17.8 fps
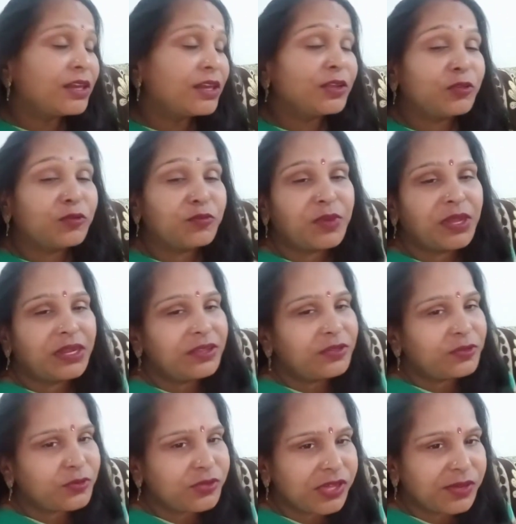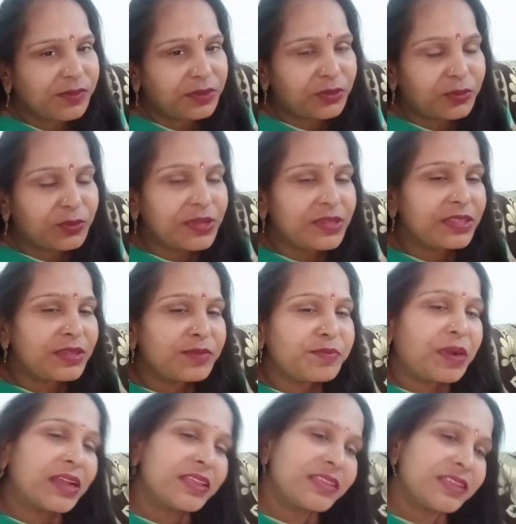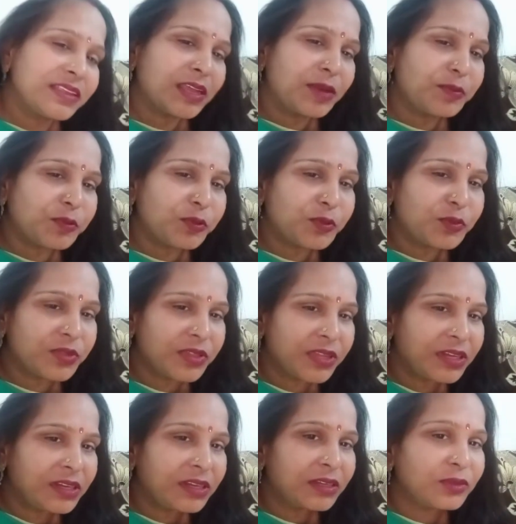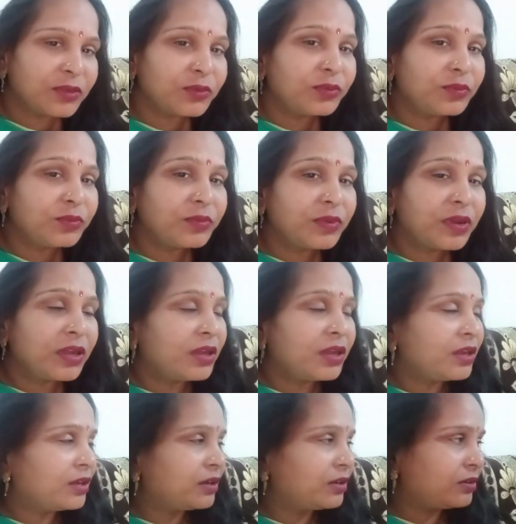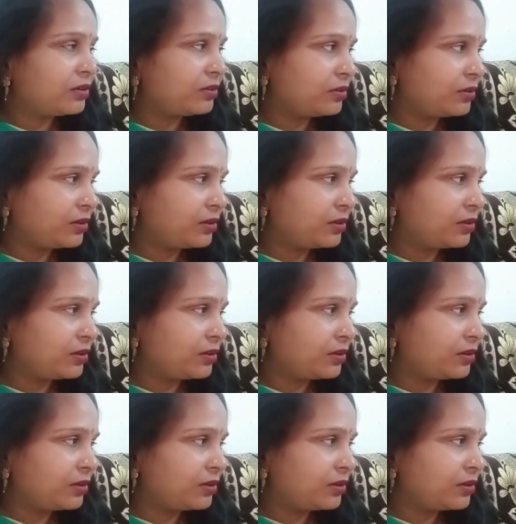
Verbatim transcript: तो मैंने सोचा मैं थोड़ी सी बातचीत आप लोगों से कर लूँ और